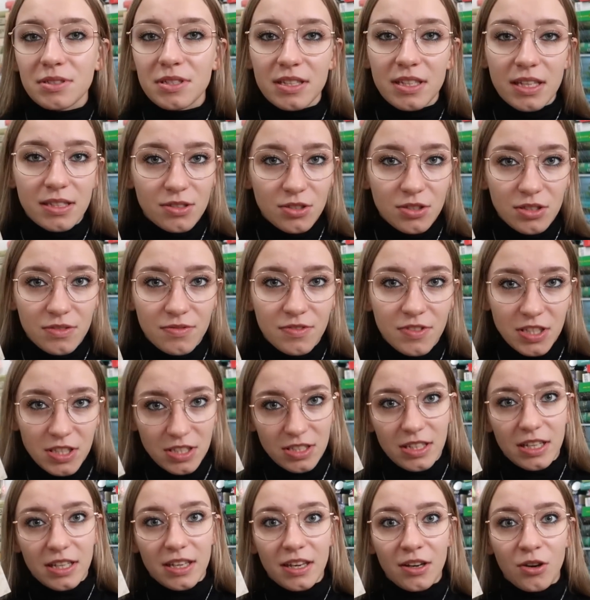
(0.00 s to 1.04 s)
się na coś,
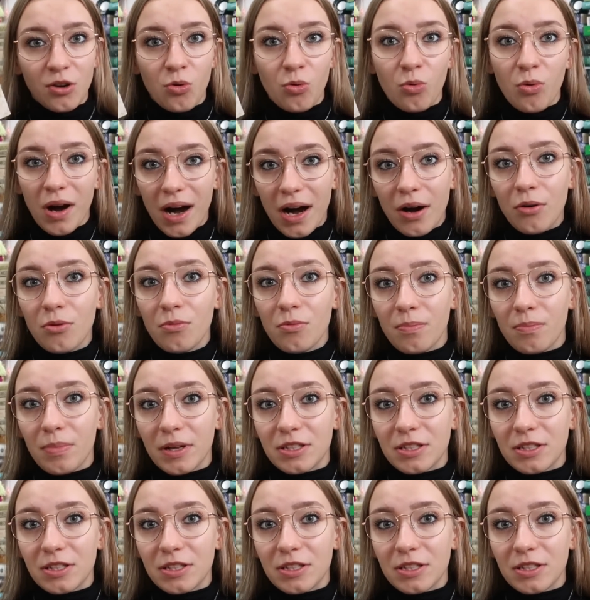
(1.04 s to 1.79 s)
wiecie, takiego wow,